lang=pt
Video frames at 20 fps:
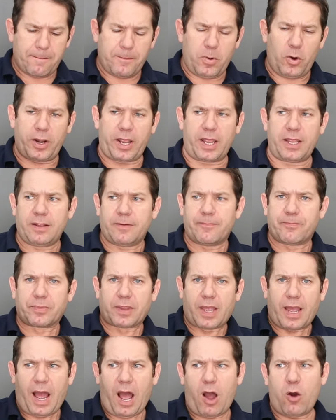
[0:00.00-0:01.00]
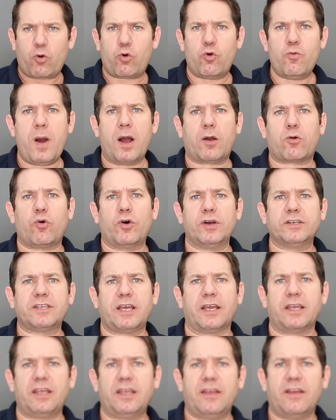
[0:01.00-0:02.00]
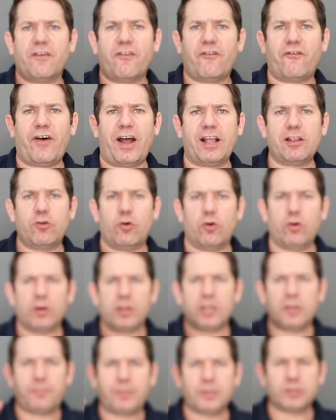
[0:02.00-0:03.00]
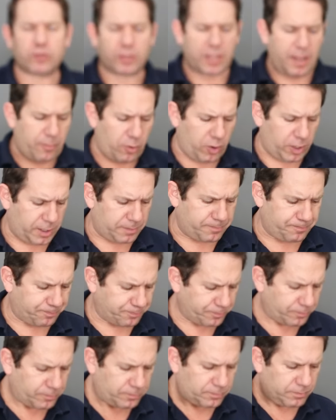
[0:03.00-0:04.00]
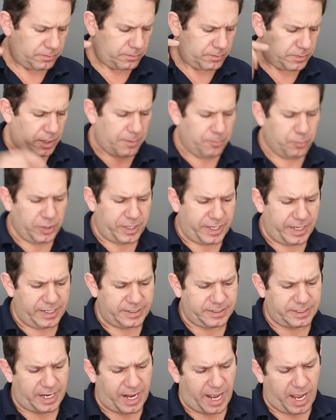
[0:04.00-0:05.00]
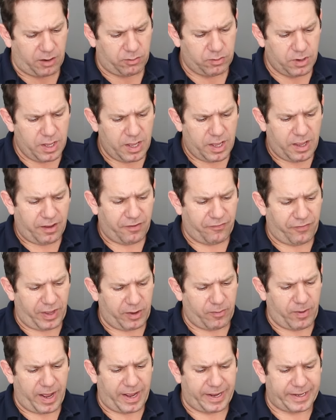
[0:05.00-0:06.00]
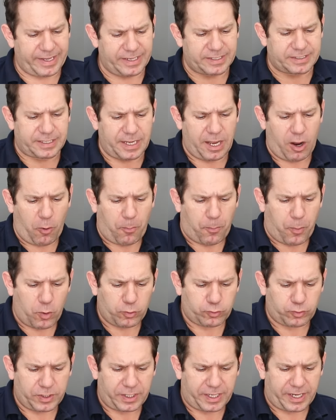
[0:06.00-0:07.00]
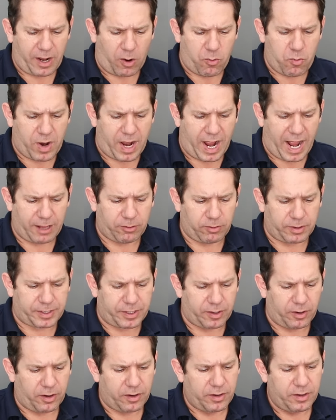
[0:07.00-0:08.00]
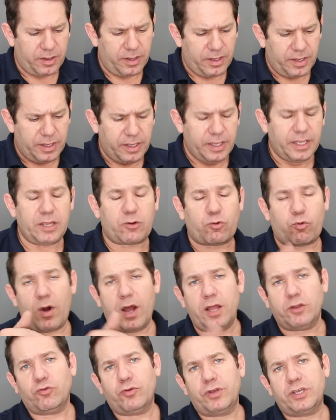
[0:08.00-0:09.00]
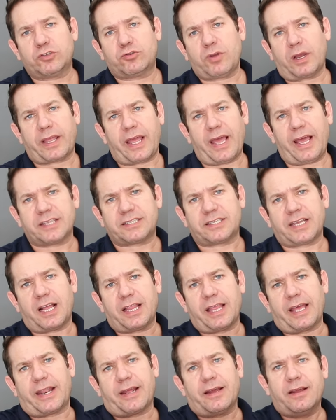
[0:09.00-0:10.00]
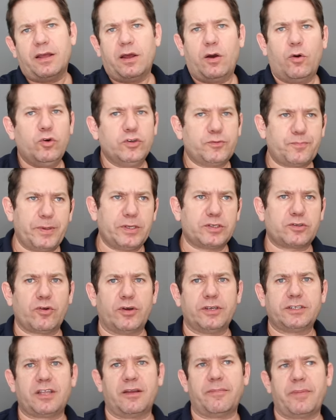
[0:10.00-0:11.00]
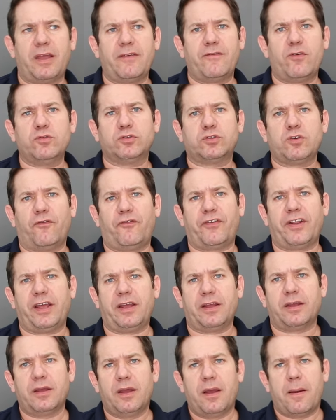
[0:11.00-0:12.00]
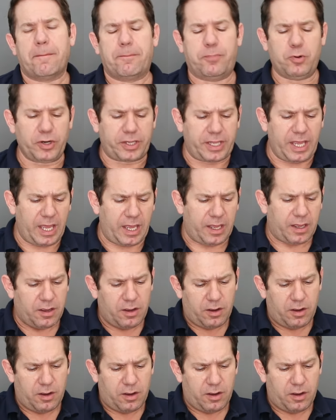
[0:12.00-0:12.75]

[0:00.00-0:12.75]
Porém, alguma coisa aí falhou e pisou na bola. Porque esse carro veio a aquecer ao ponto de criar um calo aqui, ó. E quando isso aquece, galera, os pistões também vão sofrer. Por quê?